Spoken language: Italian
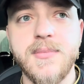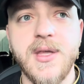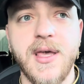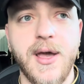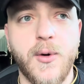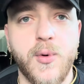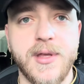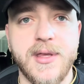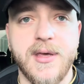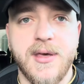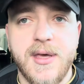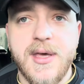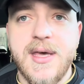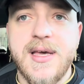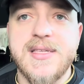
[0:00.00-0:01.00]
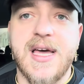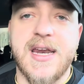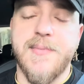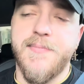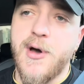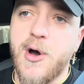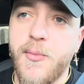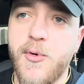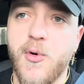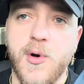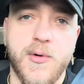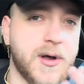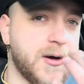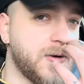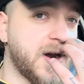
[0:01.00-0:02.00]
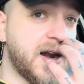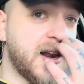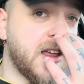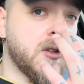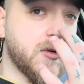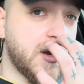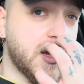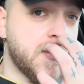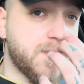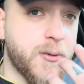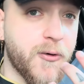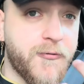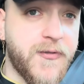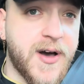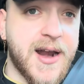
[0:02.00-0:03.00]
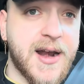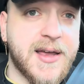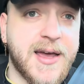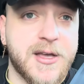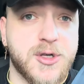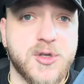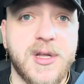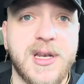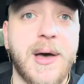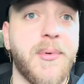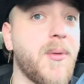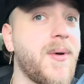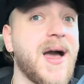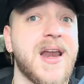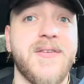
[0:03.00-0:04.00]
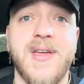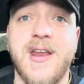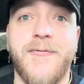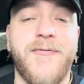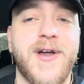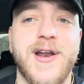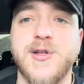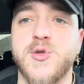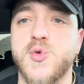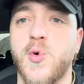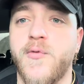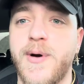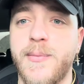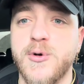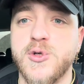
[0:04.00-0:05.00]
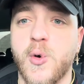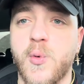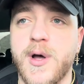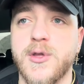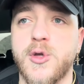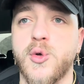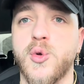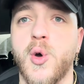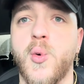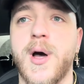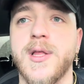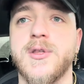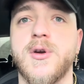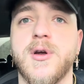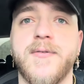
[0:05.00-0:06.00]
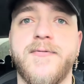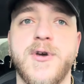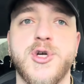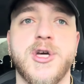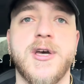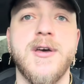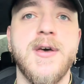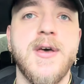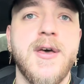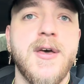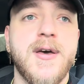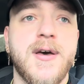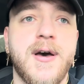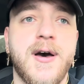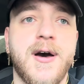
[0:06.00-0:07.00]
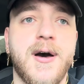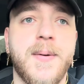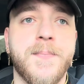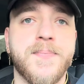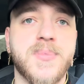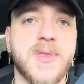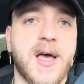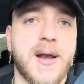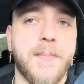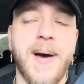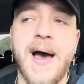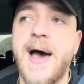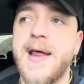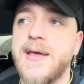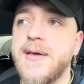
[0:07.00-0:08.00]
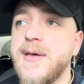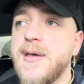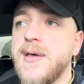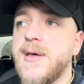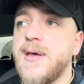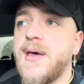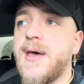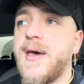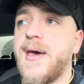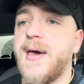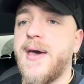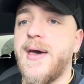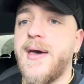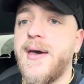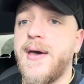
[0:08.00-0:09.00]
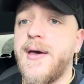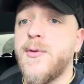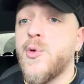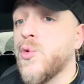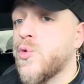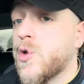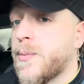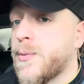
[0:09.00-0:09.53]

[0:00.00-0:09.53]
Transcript: e quindi sarebbe comunque una, un allenatore che può fare al caso del Napoli, magari viene a fare il suo famoso 4-2-4 che fece um, al Bari. E, e, tutto